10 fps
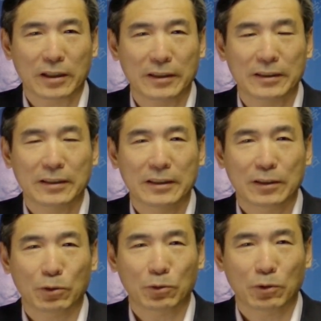人，
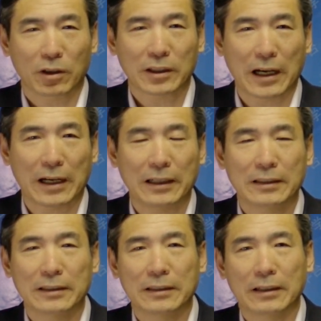同桌的他
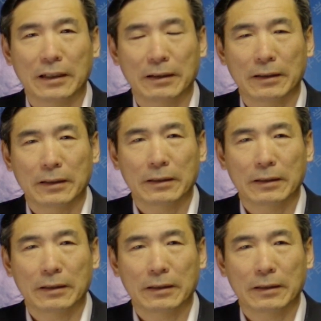啊，